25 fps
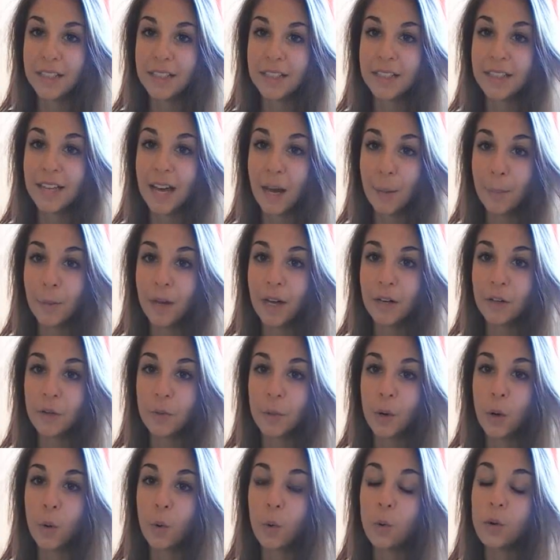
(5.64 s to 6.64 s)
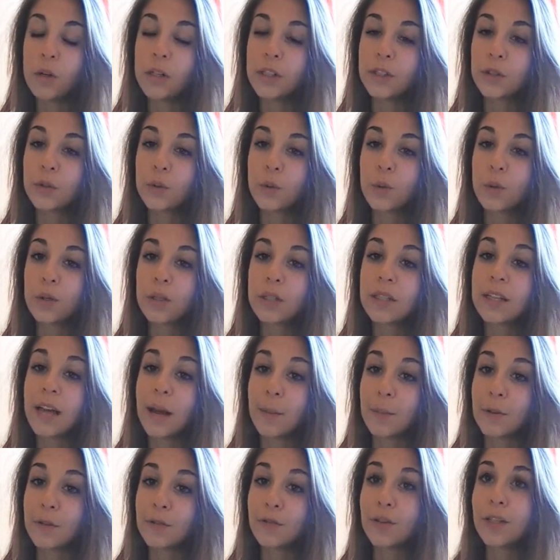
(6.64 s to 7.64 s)
hat Japan überholt und
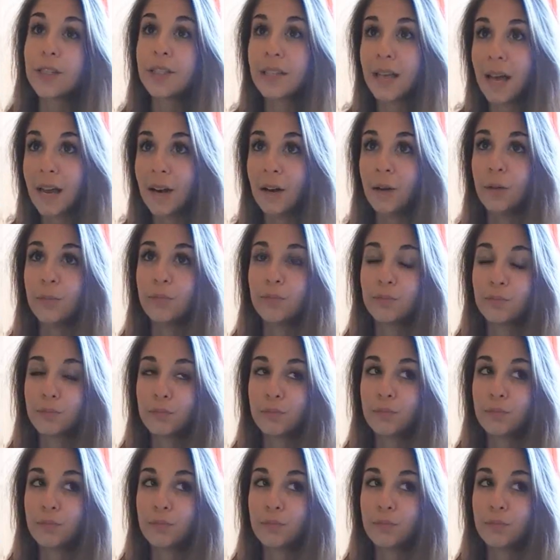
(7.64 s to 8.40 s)
damit fast alle.